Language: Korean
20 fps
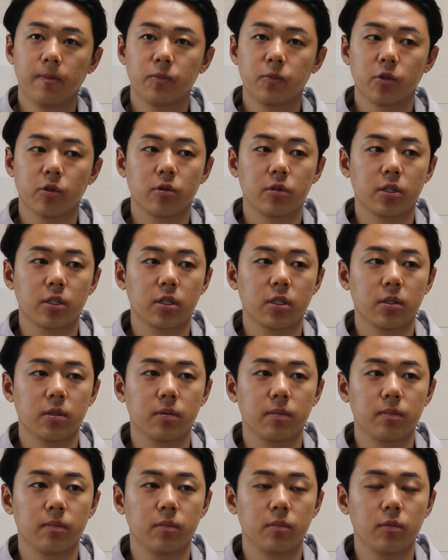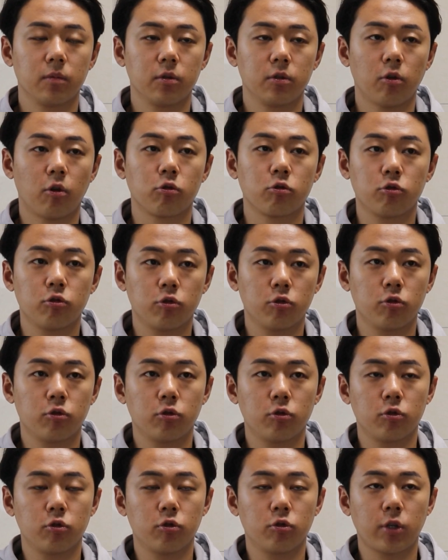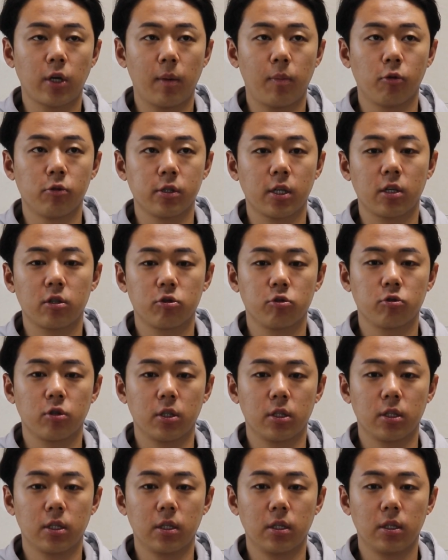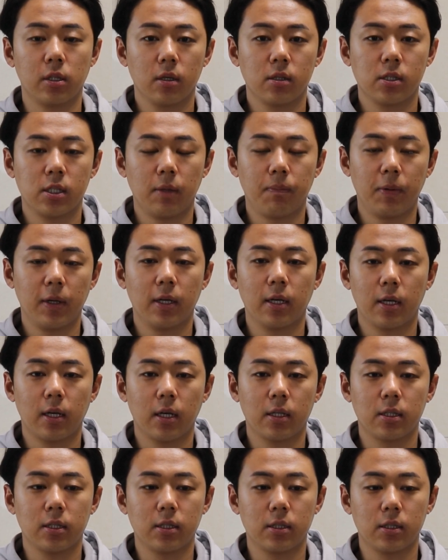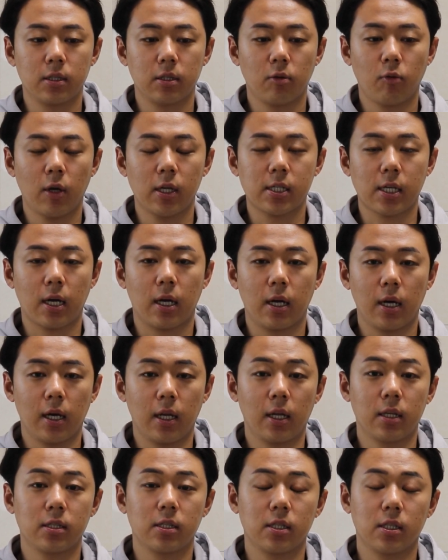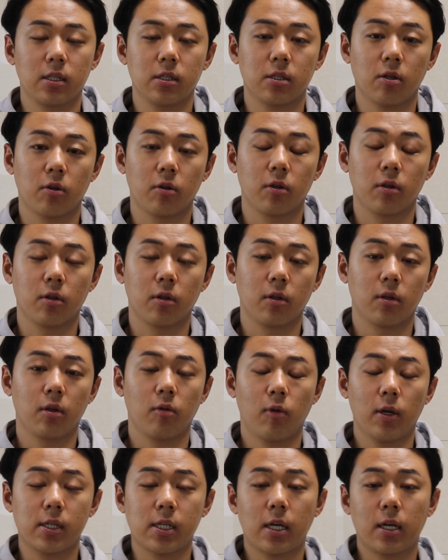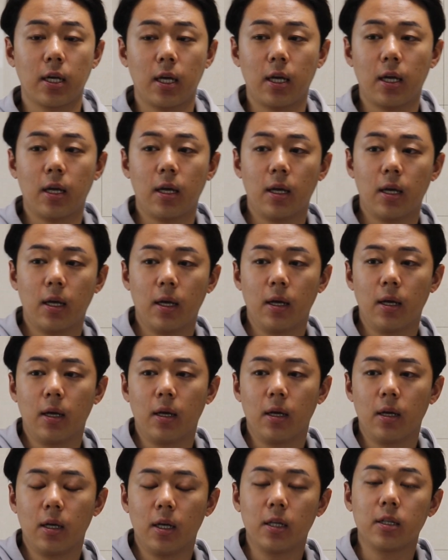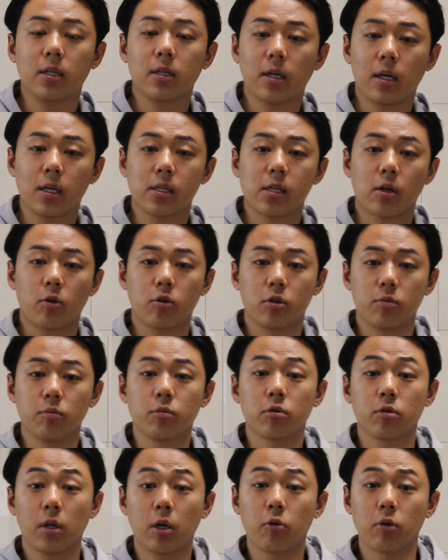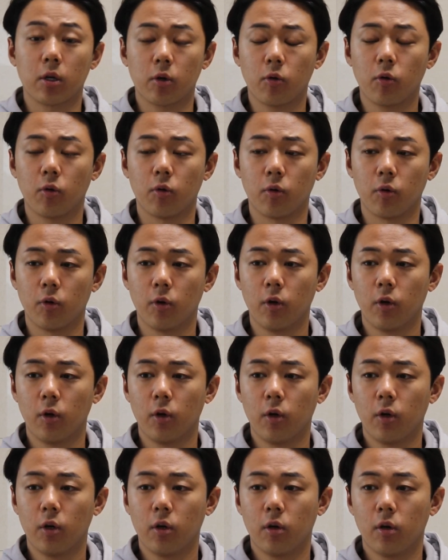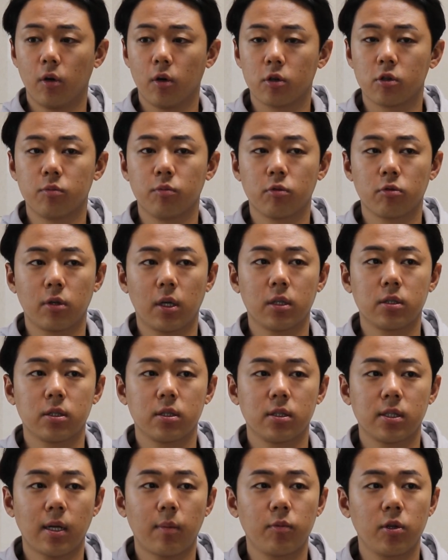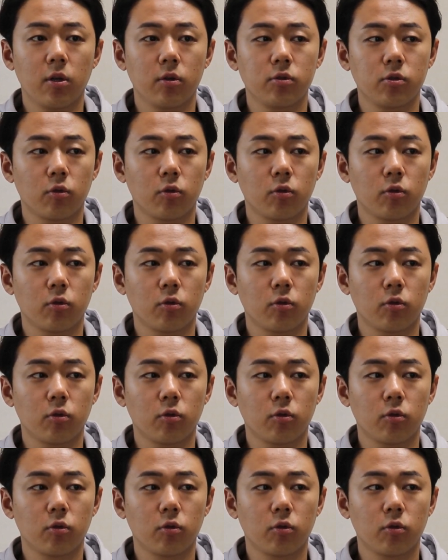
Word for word: 전 지금 영국에 본사를 두고 있는 CPG라는 회사, LNG선 회사의 1등 항의사로 근무를 하고 있고 어, 근무를 한 지는 3년